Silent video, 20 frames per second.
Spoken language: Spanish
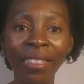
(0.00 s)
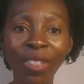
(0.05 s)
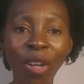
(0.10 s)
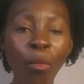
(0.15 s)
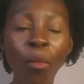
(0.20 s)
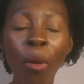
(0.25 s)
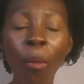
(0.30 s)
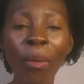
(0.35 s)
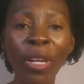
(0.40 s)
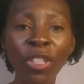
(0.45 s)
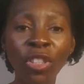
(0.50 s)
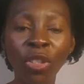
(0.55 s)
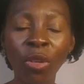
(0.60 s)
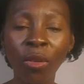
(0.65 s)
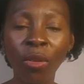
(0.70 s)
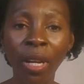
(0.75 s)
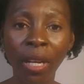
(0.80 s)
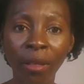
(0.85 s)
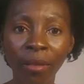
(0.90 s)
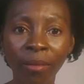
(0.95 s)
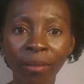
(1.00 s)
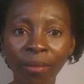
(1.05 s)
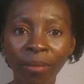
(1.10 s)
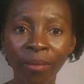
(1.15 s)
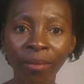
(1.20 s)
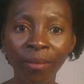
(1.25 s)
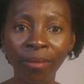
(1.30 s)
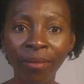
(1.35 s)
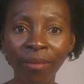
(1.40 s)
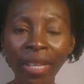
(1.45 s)
como persona.
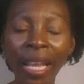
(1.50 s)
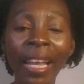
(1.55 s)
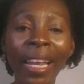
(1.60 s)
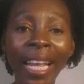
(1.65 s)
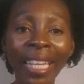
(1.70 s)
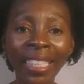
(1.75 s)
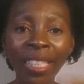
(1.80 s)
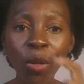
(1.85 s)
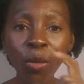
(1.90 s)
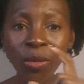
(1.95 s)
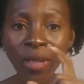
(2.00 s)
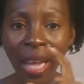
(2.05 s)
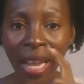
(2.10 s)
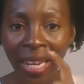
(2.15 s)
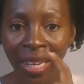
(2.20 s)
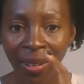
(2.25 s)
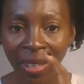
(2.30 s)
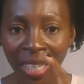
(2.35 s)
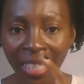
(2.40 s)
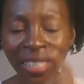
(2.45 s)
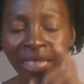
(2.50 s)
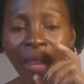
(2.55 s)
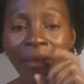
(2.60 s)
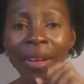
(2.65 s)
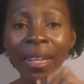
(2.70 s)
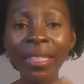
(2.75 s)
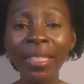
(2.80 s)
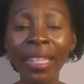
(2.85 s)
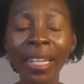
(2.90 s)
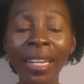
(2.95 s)
La segunda lista
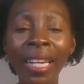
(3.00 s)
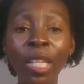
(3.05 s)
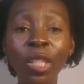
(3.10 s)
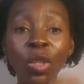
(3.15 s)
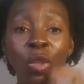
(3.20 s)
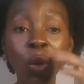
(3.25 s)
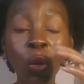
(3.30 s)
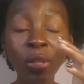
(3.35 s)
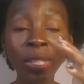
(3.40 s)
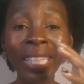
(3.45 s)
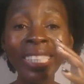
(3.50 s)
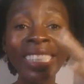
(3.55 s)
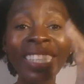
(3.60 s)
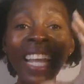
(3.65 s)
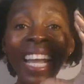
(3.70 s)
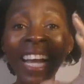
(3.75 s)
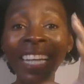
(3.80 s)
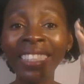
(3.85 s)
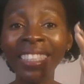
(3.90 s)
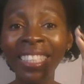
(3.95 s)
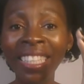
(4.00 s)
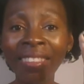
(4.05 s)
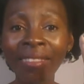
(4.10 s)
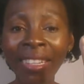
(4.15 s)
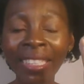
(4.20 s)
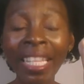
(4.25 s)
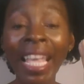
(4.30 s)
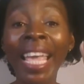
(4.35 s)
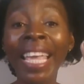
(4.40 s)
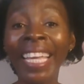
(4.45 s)
va a ser las cosas
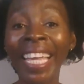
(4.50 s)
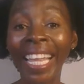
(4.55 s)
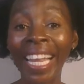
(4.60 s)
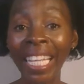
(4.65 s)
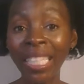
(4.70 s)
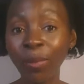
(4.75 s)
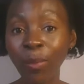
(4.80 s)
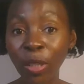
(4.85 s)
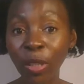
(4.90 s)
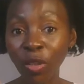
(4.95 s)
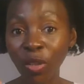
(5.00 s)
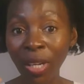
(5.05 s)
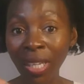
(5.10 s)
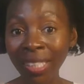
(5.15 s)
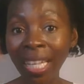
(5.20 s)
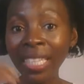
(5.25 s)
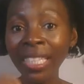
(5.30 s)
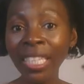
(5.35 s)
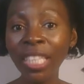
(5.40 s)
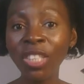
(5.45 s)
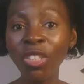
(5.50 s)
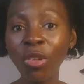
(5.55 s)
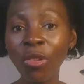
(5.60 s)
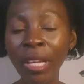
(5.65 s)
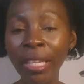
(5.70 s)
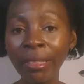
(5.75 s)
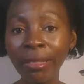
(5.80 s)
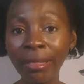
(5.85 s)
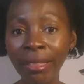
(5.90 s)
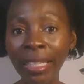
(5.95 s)
negativas que las personas han dicho
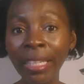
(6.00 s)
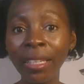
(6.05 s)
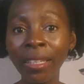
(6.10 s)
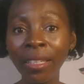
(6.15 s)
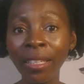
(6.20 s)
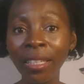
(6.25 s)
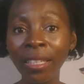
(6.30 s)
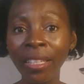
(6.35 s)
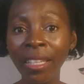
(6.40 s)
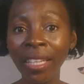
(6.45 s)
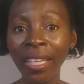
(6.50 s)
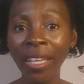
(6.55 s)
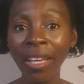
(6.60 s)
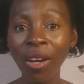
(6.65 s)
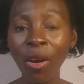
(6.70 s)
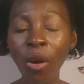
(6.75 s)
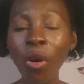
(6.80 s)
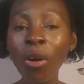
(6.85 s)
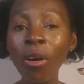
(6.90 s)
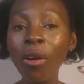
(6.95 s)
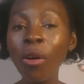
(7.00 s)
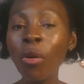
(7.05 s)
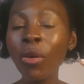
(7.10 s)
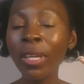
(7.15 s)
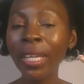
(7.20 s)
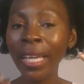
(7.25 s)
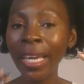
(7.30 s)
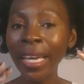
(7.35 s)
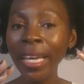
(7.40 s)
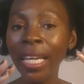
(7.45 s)
de ti o,
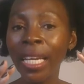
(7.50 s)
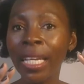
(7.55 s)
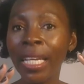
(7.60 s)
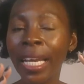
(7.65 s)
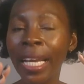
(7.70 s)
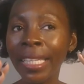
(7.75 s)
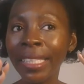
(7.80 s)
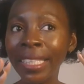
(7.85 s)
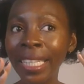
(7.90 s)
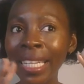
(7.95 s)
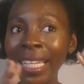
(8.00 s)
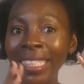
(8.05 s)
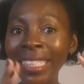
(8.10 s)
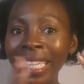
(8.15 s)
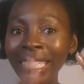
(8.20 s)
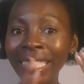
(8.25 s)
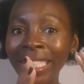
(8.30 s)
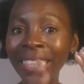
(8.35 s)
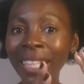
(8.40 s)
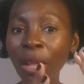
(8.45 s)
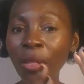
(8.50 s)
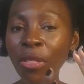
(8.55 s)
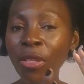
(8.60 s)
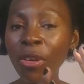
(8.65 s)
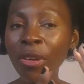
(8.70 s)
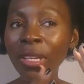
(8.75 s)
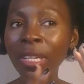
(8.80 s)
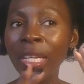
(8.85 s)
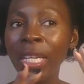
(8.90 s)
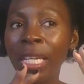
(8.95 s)
que eh, tienes la
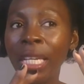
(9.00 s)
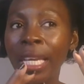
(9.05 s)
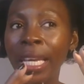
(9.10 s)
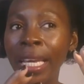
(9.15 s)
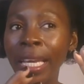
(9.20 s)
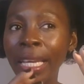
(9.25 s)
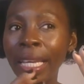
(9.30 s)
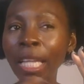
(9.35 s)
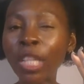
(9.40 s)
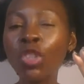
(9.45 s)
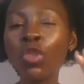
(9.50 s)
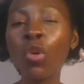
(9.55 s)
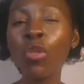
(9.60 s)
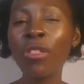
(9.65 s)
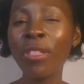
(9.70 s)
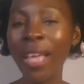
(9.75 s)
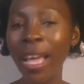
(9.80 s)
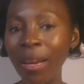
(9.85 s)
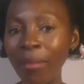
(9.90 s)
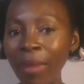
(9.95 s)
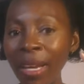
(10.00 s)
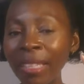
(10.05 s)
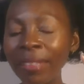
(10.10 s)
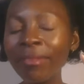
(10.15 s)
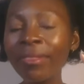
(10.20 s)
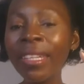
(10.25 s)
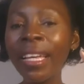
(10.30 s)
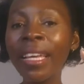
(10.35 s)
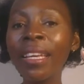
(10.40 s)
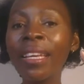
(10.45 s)
sensación eh, que
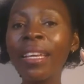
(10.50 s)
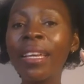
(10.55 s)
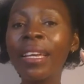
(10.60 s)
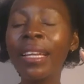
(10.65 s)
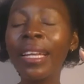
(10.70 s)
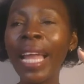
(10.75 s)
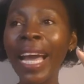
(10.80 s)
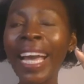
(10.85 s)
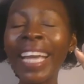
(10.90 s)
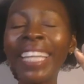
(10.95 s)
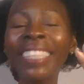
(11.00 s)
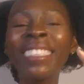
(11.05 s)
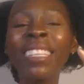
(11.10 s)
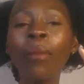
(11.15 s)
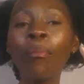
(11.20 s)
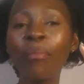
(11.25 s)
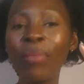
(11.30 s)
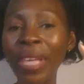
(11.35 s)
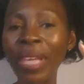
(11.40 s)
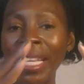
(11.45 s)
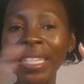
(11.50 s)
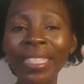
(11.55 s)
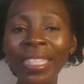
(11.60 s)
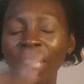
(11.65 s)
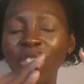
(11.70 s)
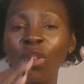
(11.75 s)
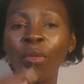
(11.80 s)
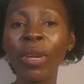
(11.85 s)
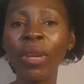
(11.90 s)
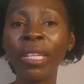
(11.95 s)
socialmente la gente piensa
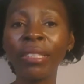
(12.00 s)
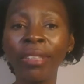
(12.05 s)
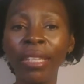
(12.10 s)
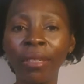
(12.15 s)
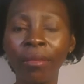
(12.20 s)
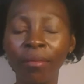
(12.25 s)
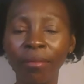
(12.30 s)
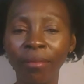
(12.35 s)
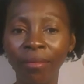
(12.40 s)
sobre ti.